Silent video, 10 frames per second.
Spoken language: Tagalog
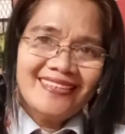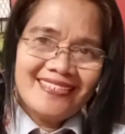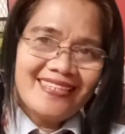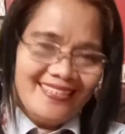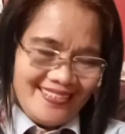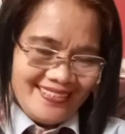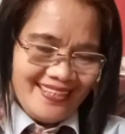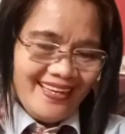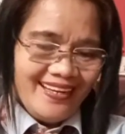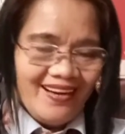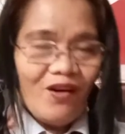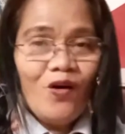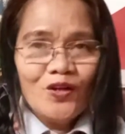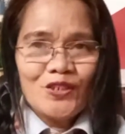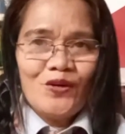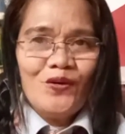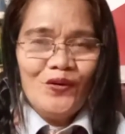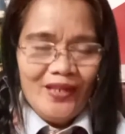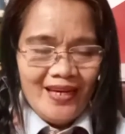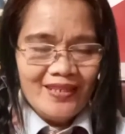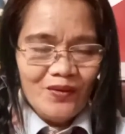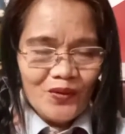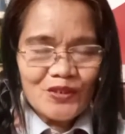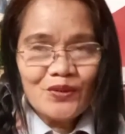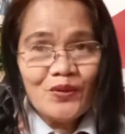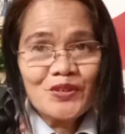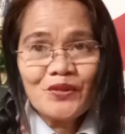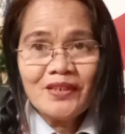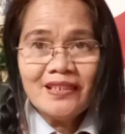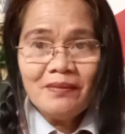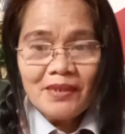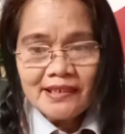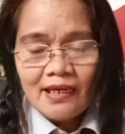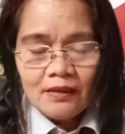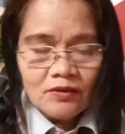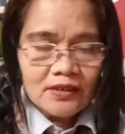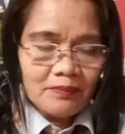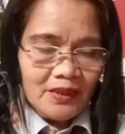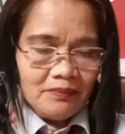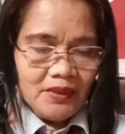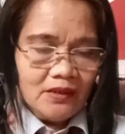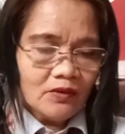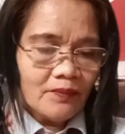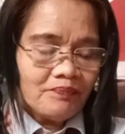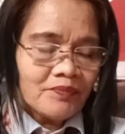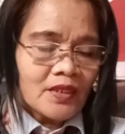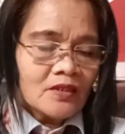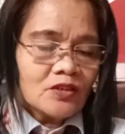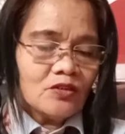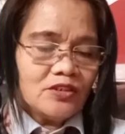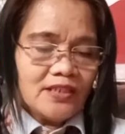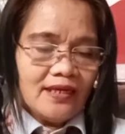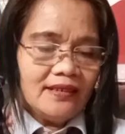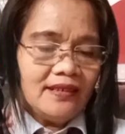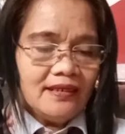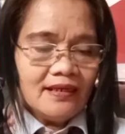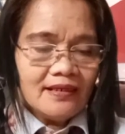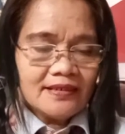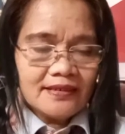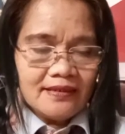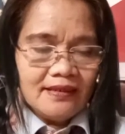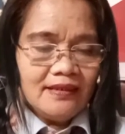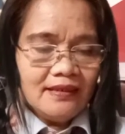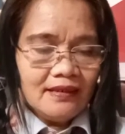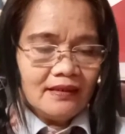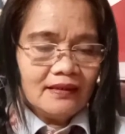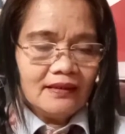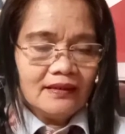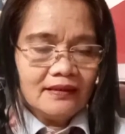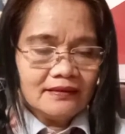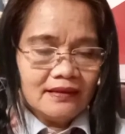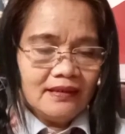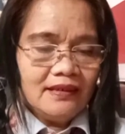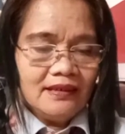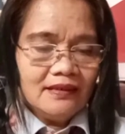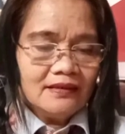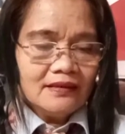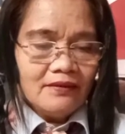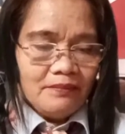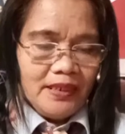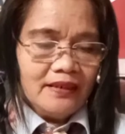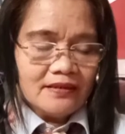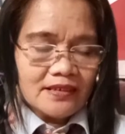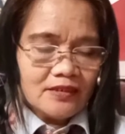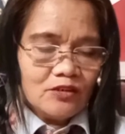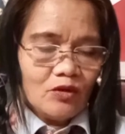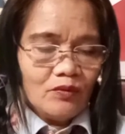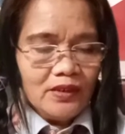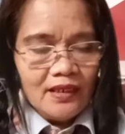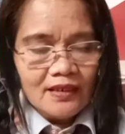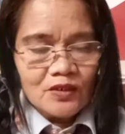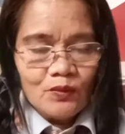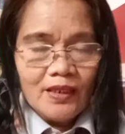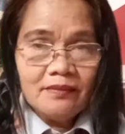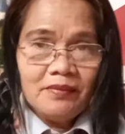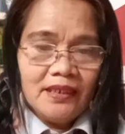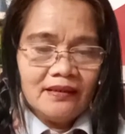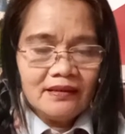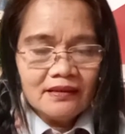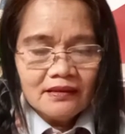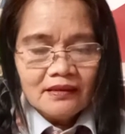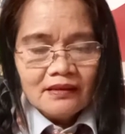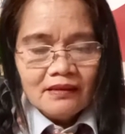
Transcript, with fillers: This is also. Ayan, also. Also rin 'di ba sa ano sa Filipino. So Jenny has three uh three bears. Joey has one bear.